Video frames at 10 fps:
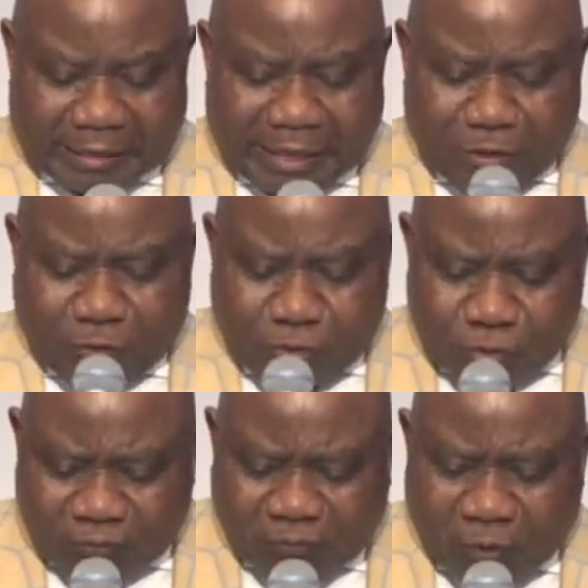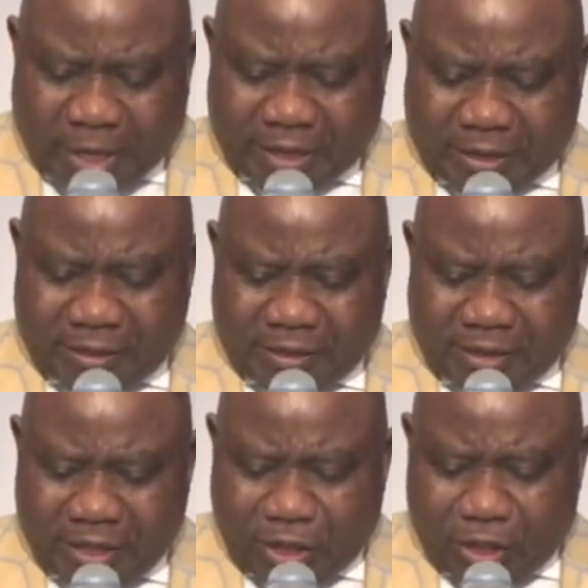Des coups de fouet,
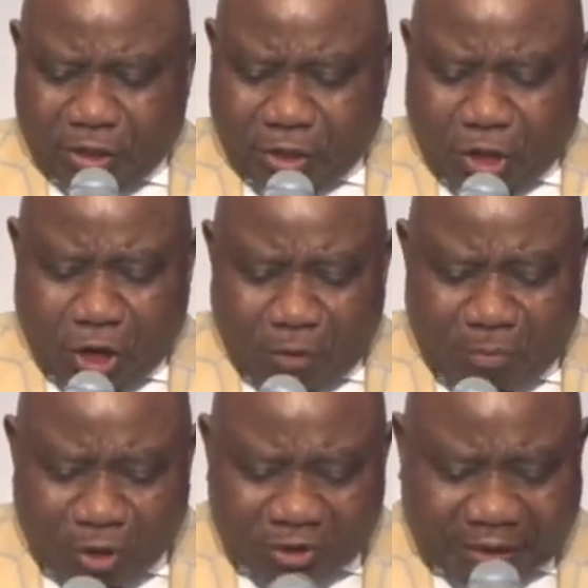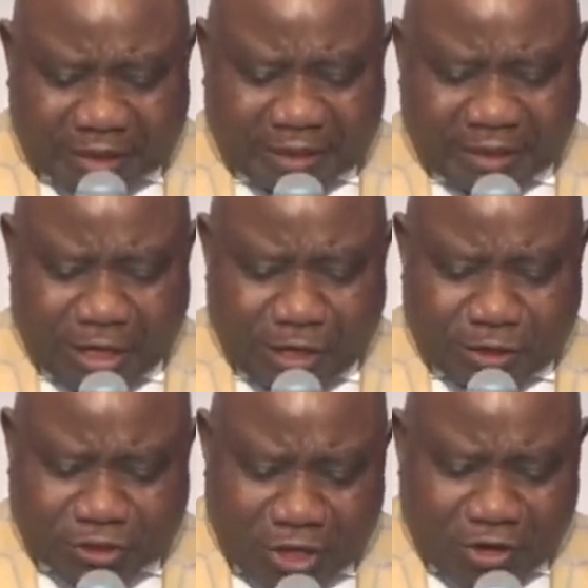le corps meurtri,
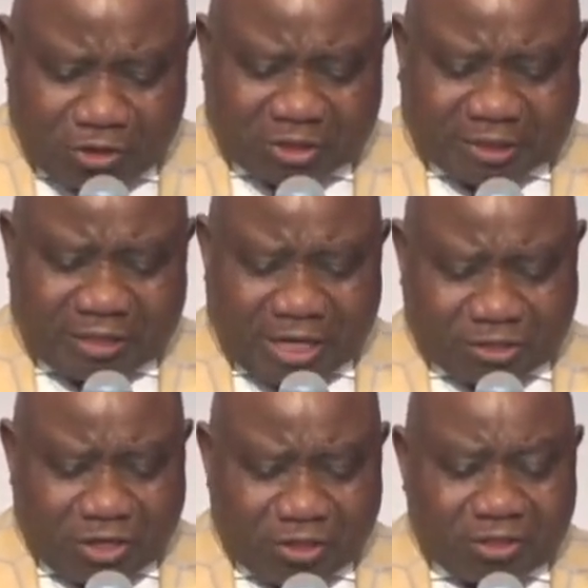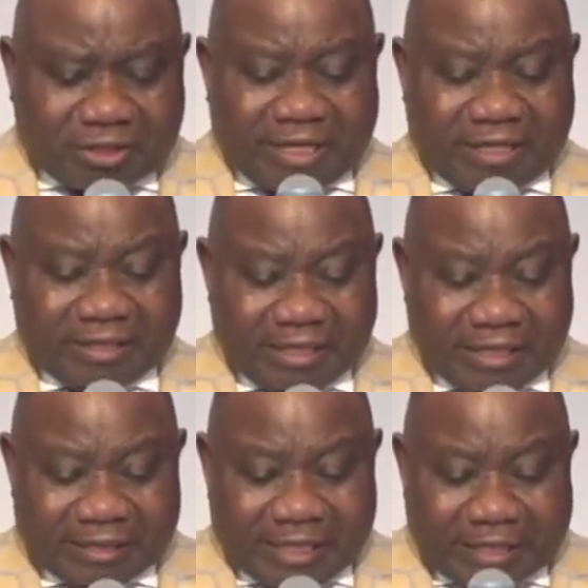ensanglanté,
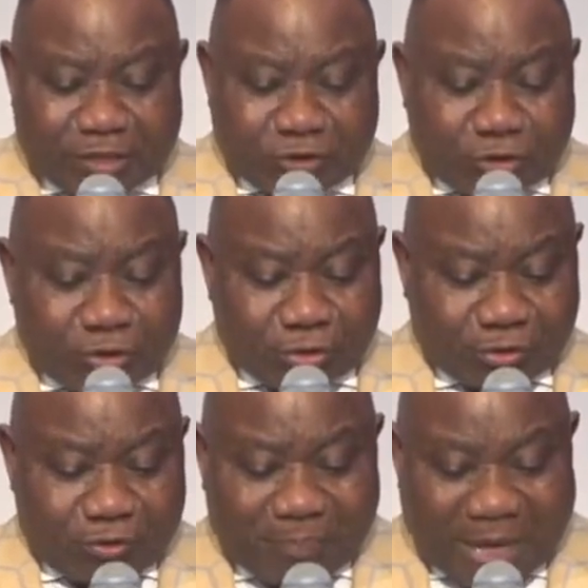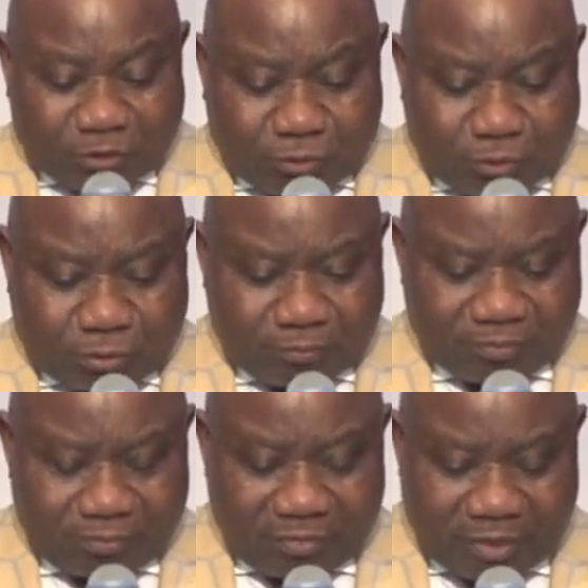des injures de partout.
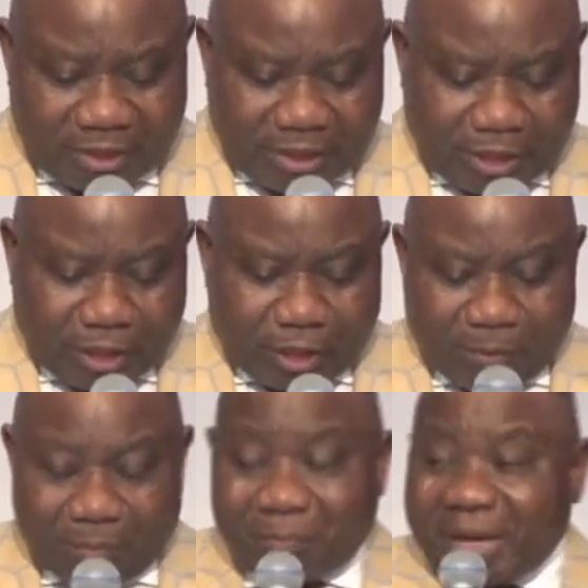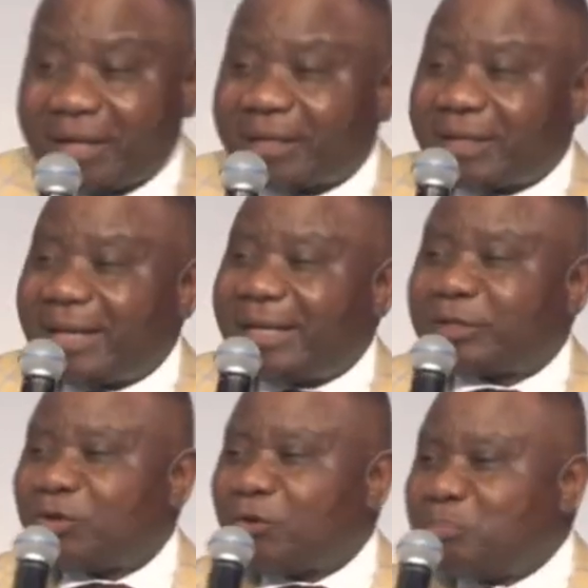Mais quel
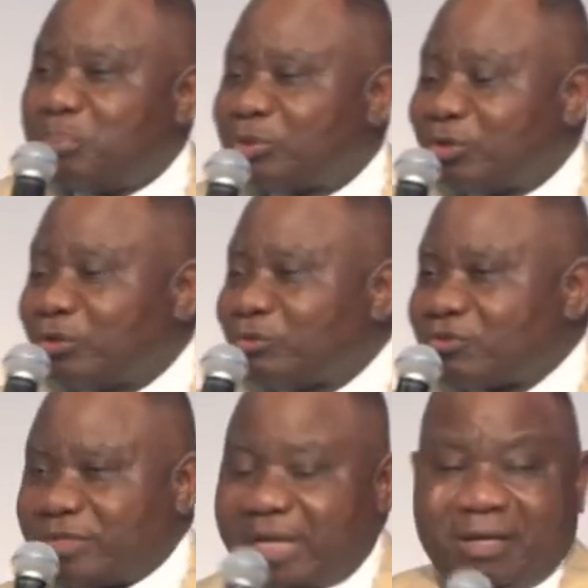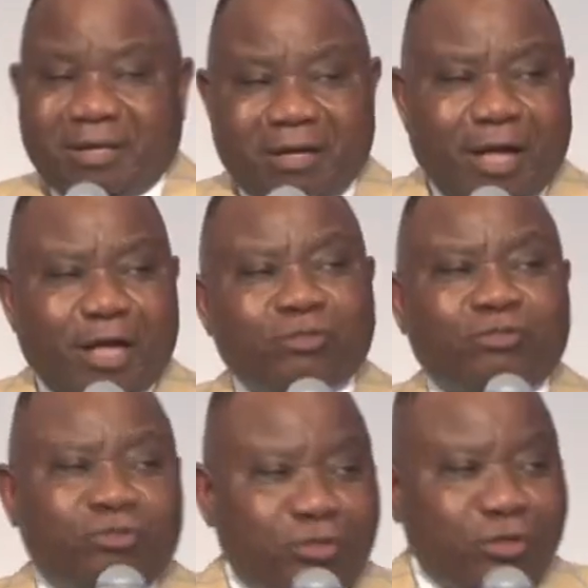était le but de tout cela Un
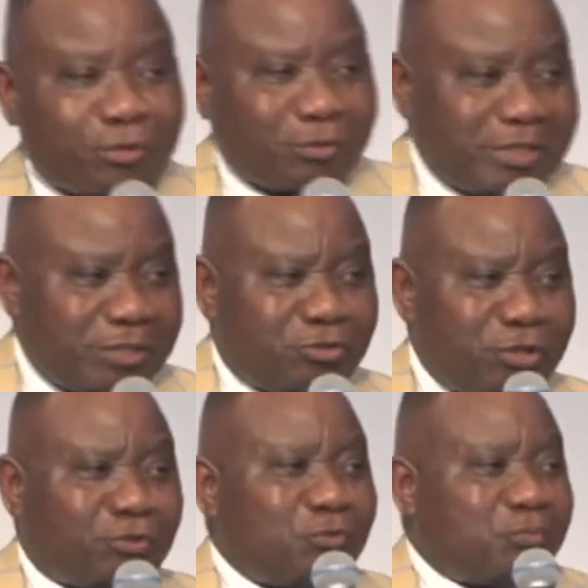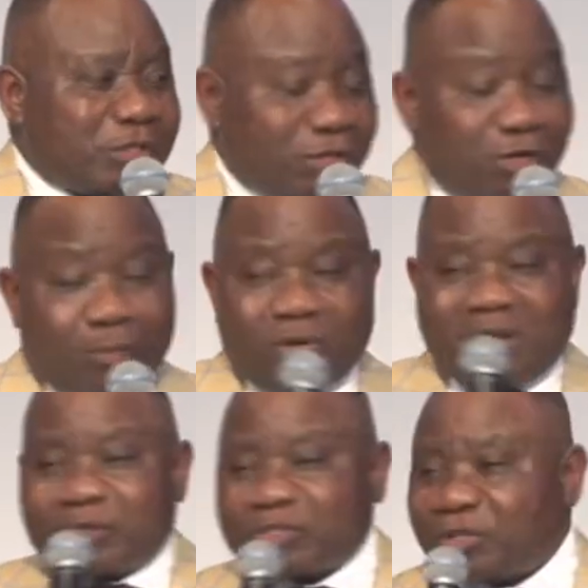Dieu, qu'on dit Dieu Tout-Puissant, comme nous
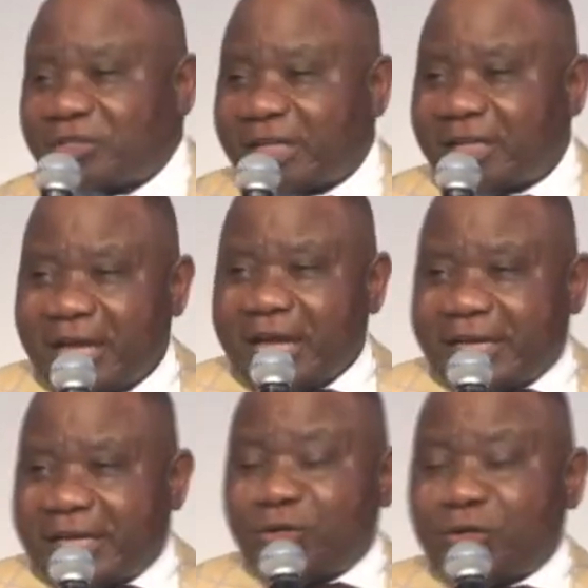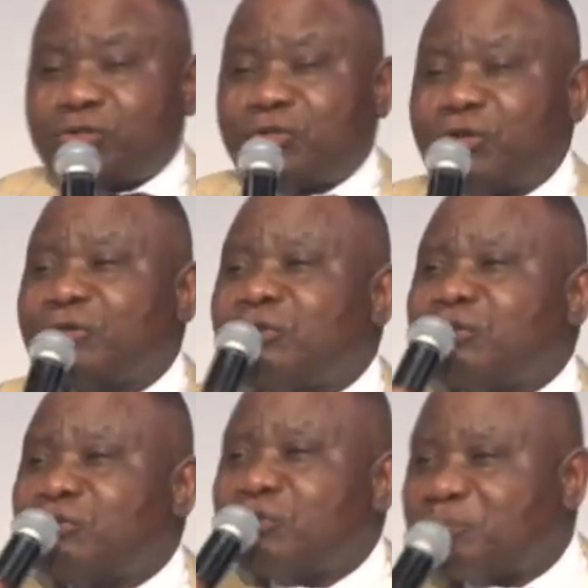l'avons chanté. Il est le Dieu de,
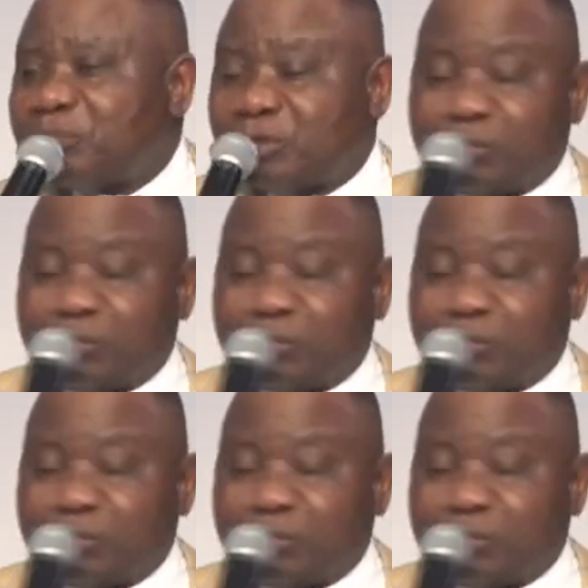toute